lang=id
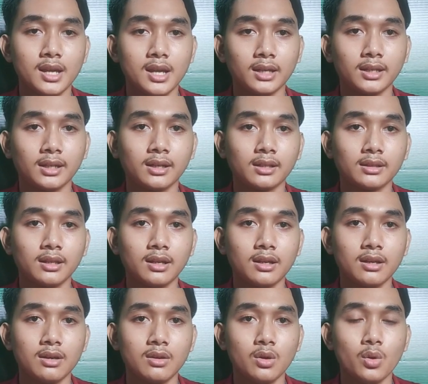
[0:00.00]
Akhir kata,
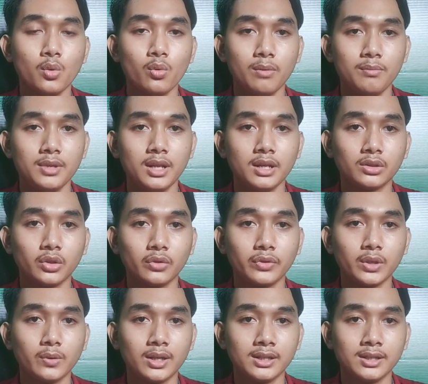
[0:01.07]
wabillahi
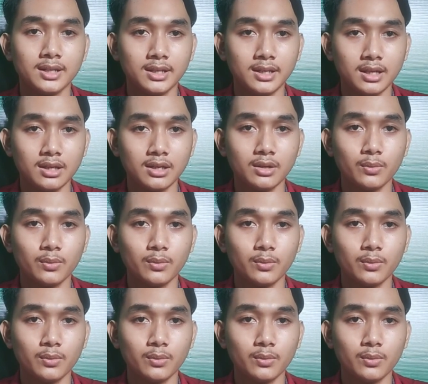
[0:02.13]
taufiq walidayah